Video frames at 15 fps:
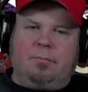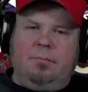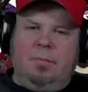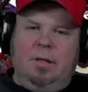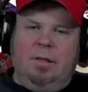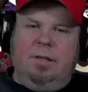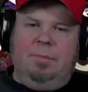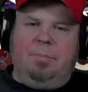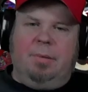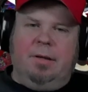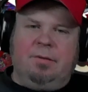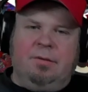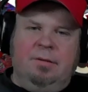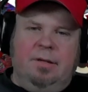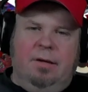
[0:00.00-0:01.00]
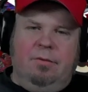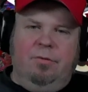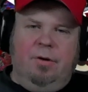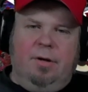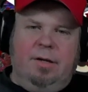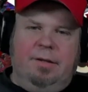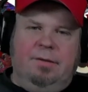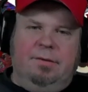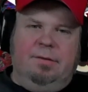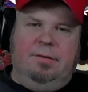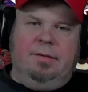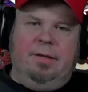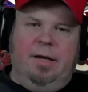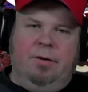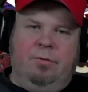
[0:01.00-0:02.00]
Die passen da wirklich
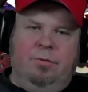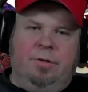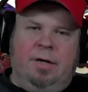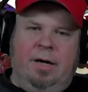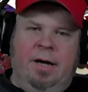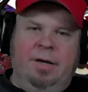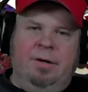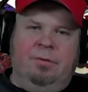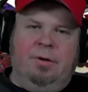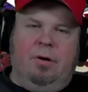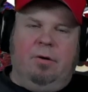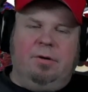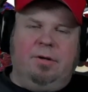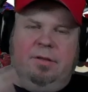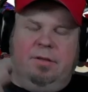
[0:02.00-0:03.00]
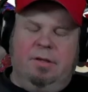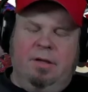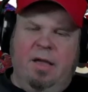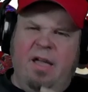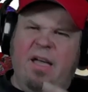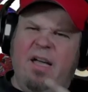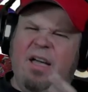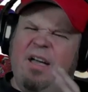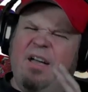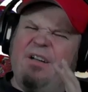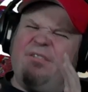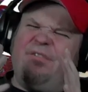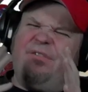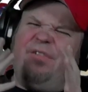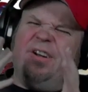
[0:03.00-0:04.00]
sehr gut rein und auch diese
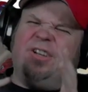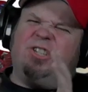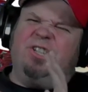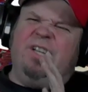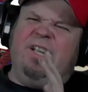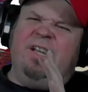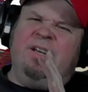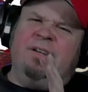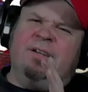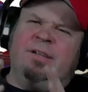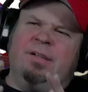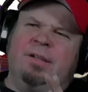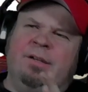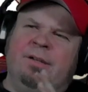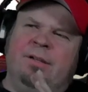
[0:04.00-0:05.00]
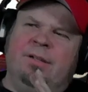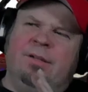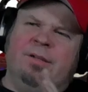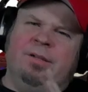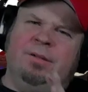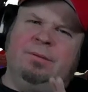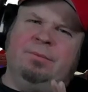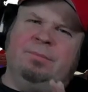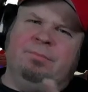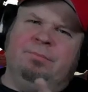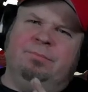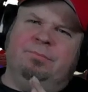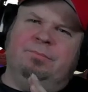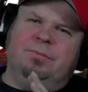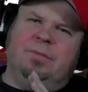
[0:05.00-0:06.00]
verschiedenen ähm,
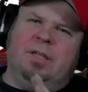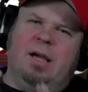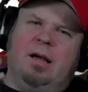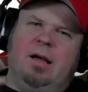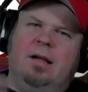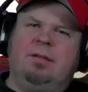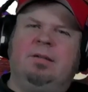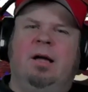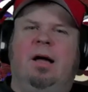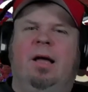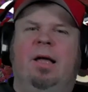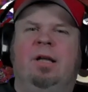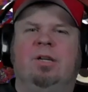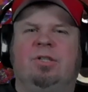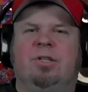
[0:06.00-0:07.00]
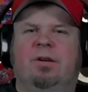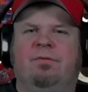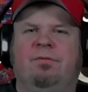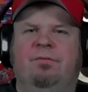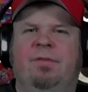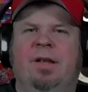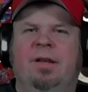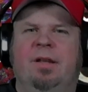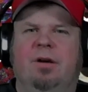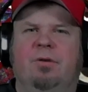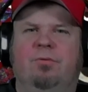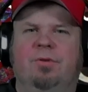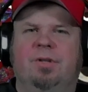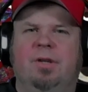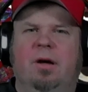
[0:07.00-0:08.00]
Charaktereigenschaften werden da
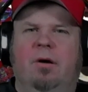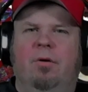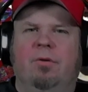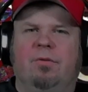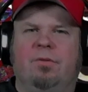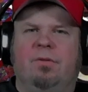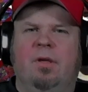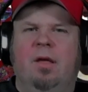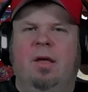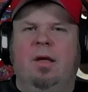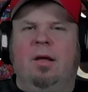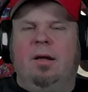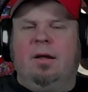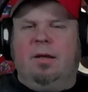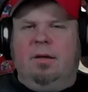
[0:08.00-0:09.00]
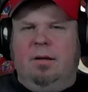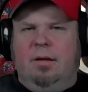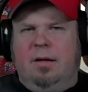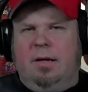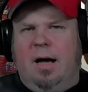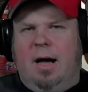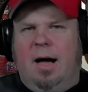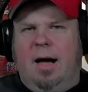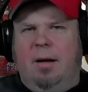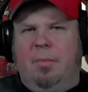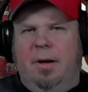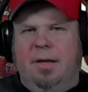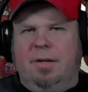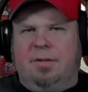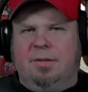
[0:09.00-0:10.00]
gut herausgearbeitet
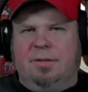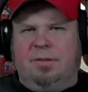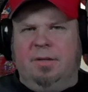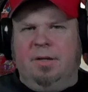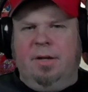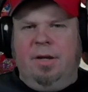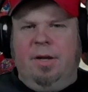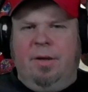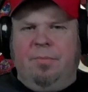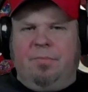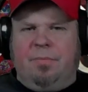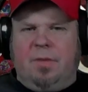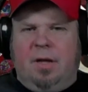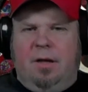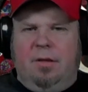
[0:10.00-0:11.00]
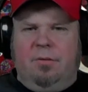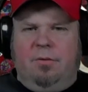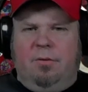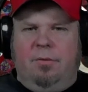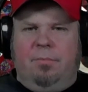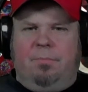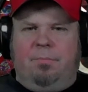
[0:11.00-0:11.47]
gearbeitet. Also